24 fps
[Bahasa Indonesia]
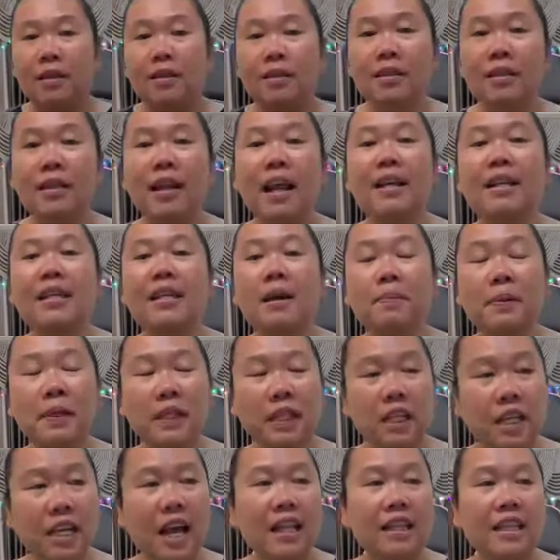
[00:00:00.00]
Setelah dia
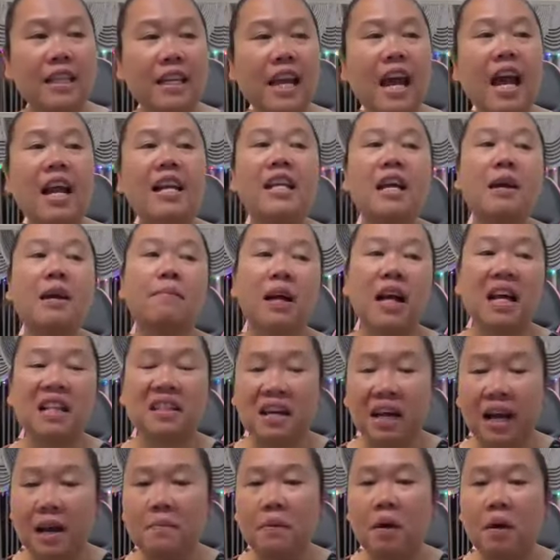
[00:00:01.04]
berteriak-teriak, dia
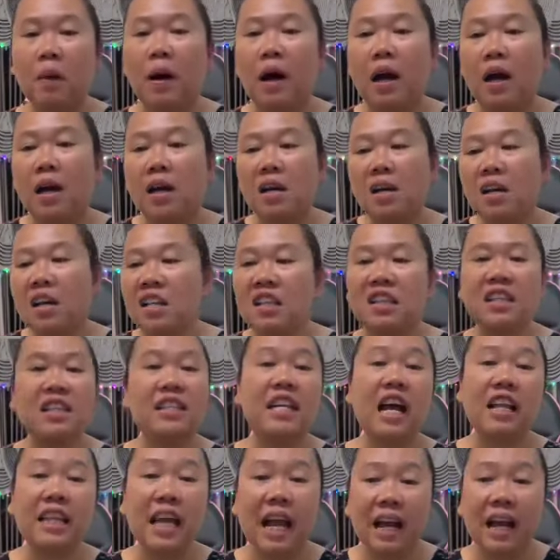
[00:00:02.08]
mengatakan bahwa
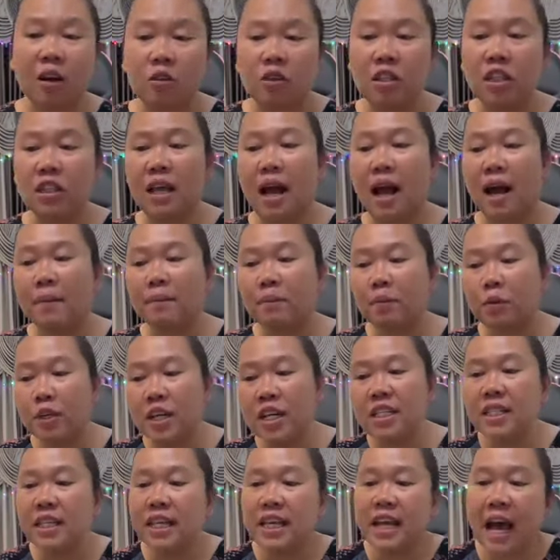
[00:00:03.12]
tidak takut ditangkap
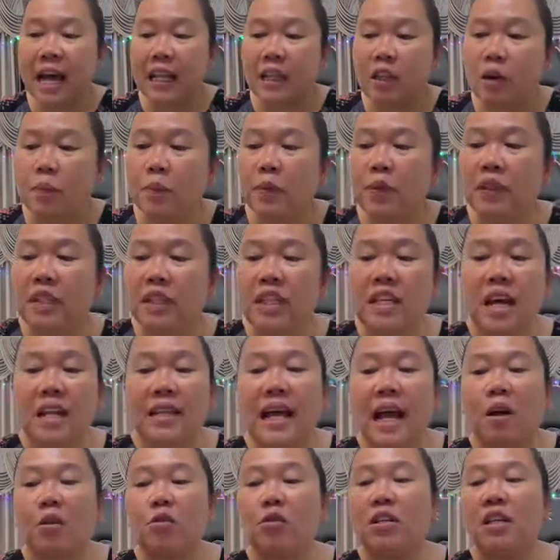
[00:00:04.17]
polisi ataupun
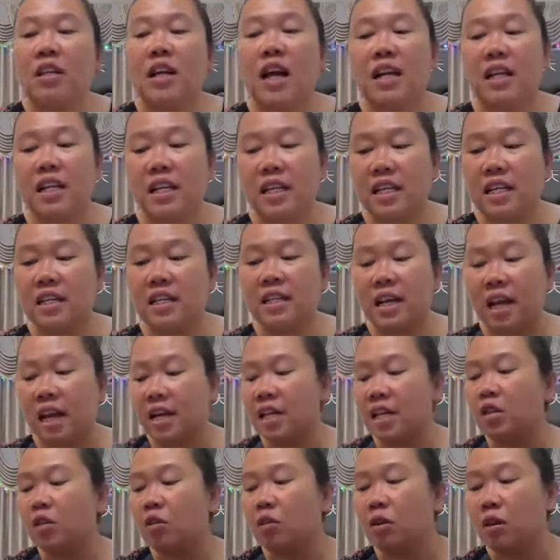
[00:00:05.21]
tidak takut dengan ini,
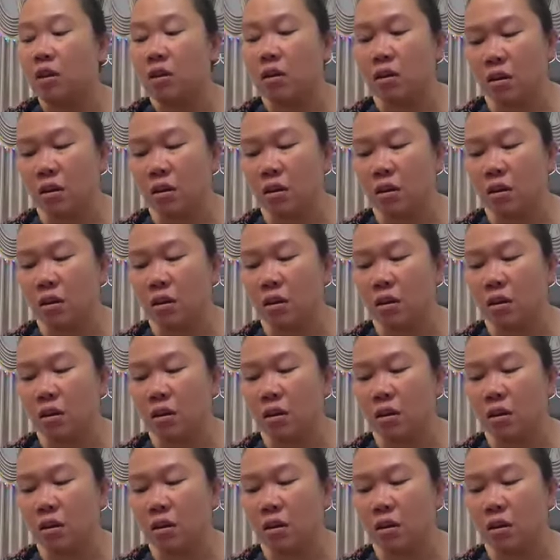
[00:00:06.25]
dengan itu.